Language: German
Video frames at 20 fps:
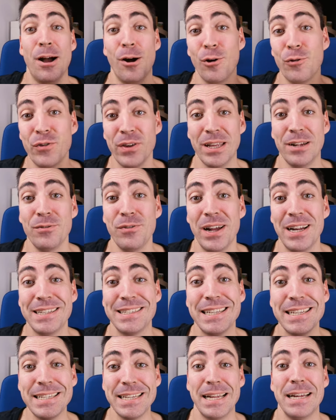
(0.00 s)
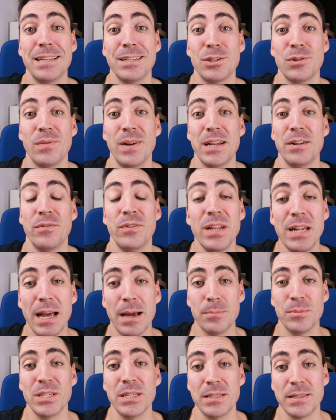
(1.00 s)
Auf jeden Fall, es ist endlich soweit. Viele
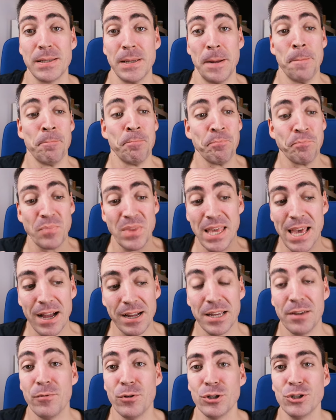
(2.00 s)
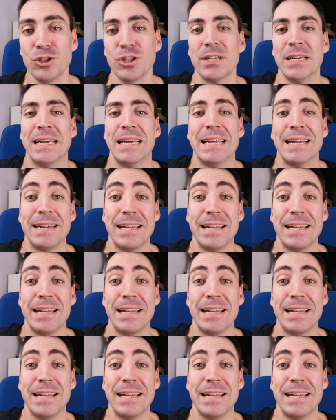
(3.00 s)
haben sich ja gewünscht,